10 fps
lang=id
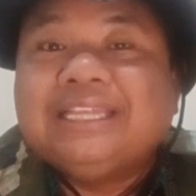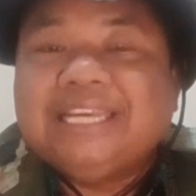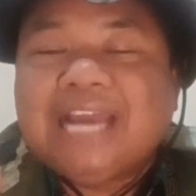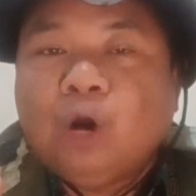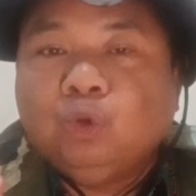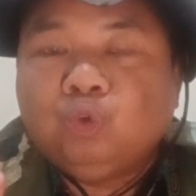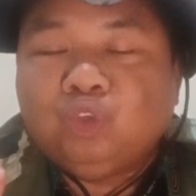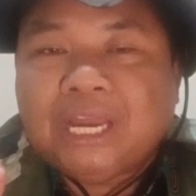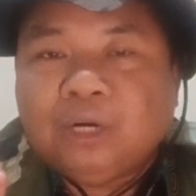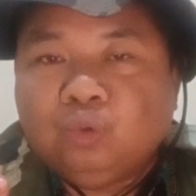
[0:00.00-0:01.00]
ketika
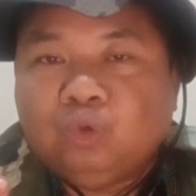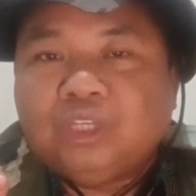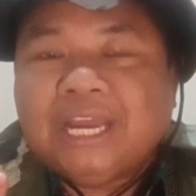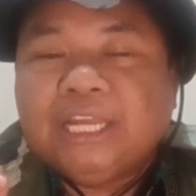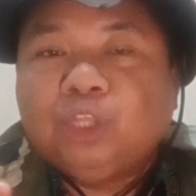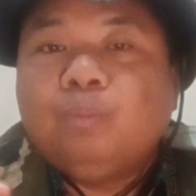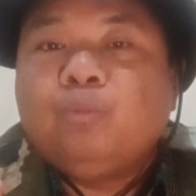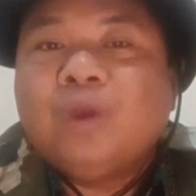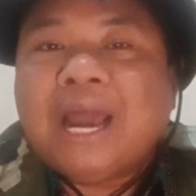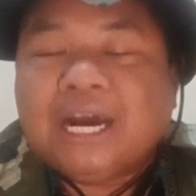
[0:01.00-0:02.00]
utusan-utusan itu
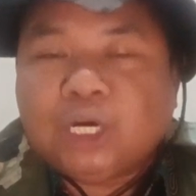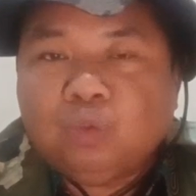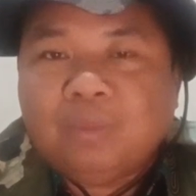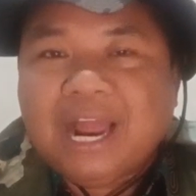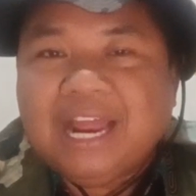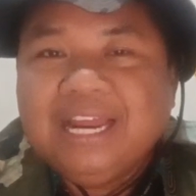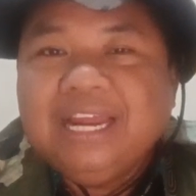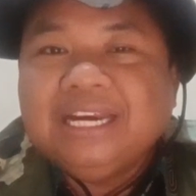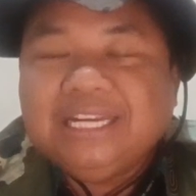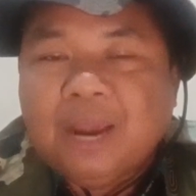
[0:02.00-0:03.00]
pulang ke rumah,
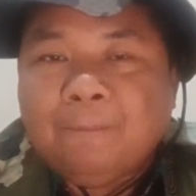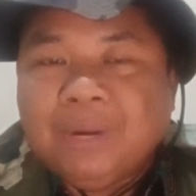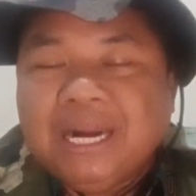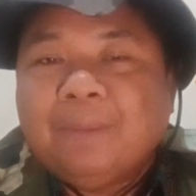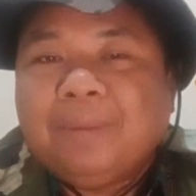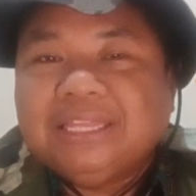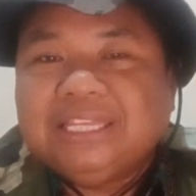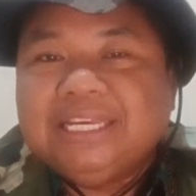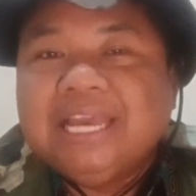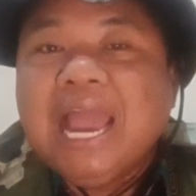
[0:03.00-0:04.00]
dia
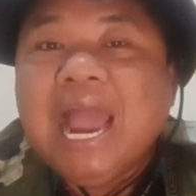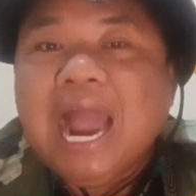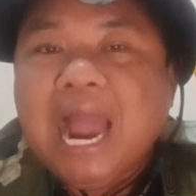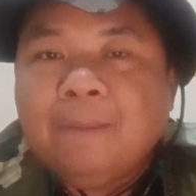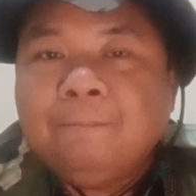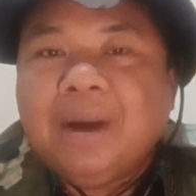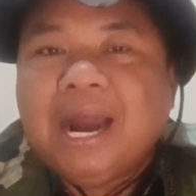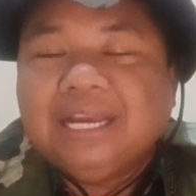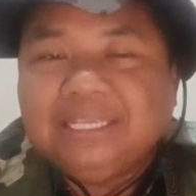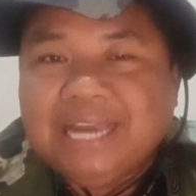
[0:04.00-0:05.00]
mendapati
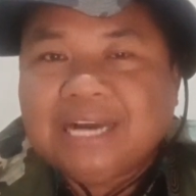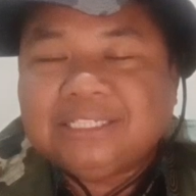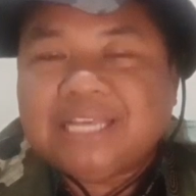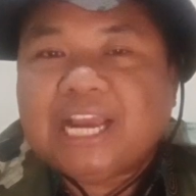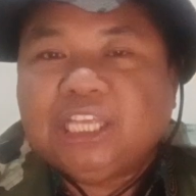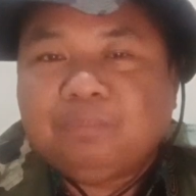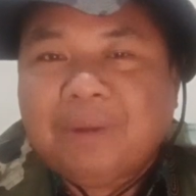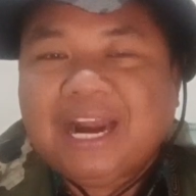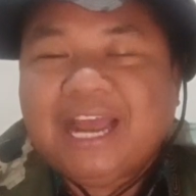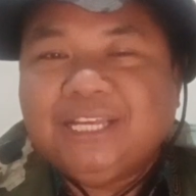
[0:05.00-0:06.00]
hamba yang
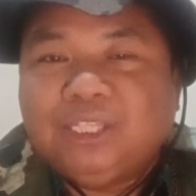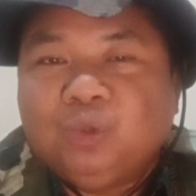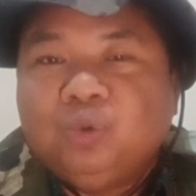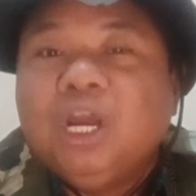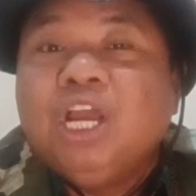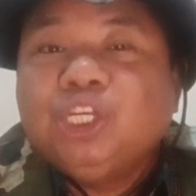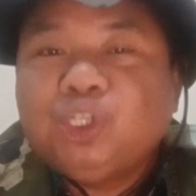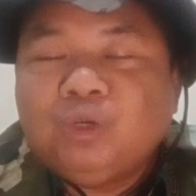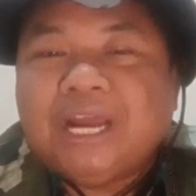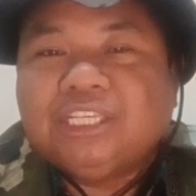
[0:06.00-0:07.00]
sakit parah itu
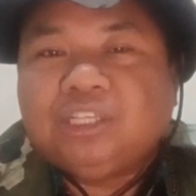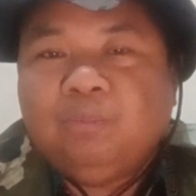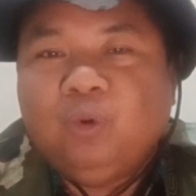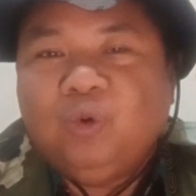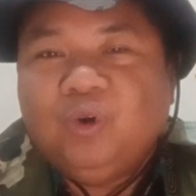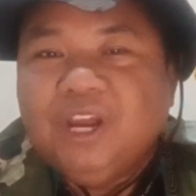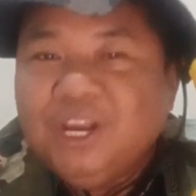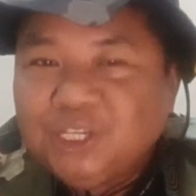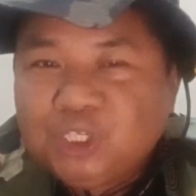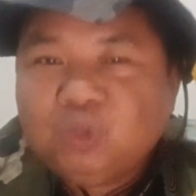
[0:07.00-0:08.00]
sudah sembuh,
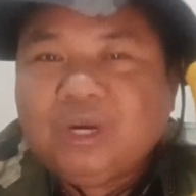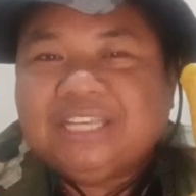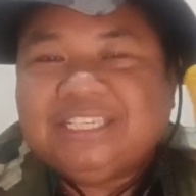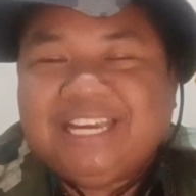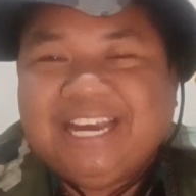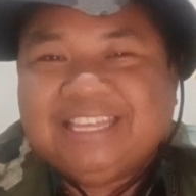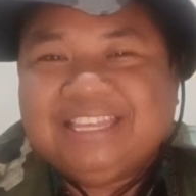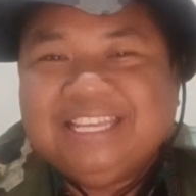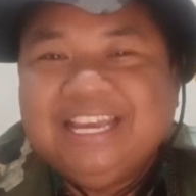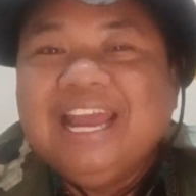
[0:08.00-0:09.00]
sudah sehat,
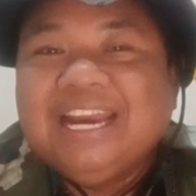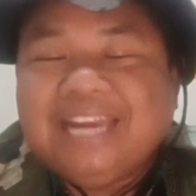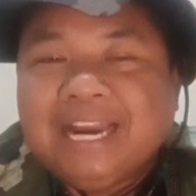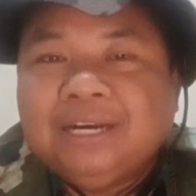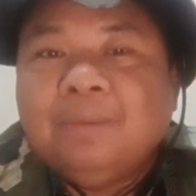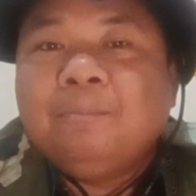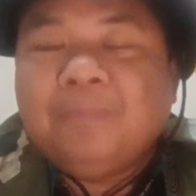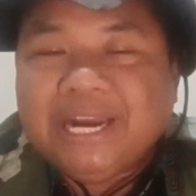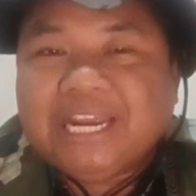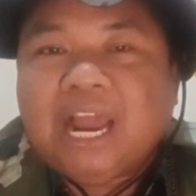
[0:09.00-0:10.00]
dan
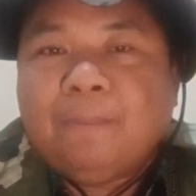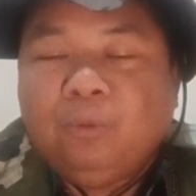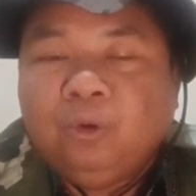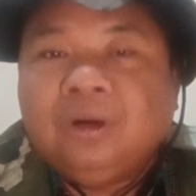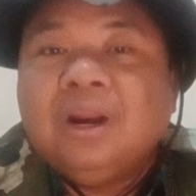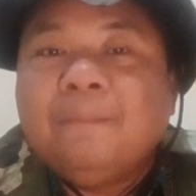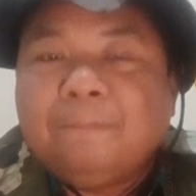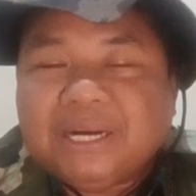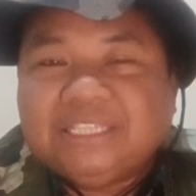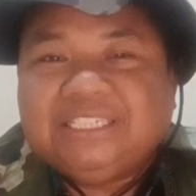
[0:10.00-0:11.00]
mereka pun
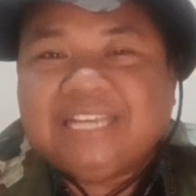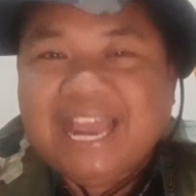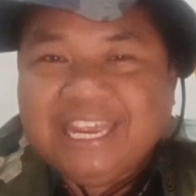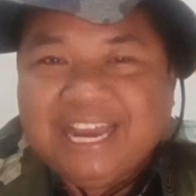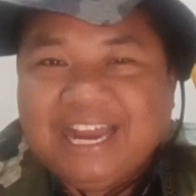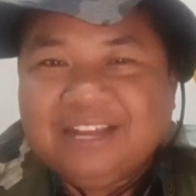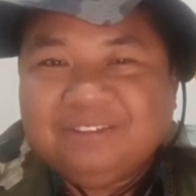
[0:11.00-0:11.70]
percaya.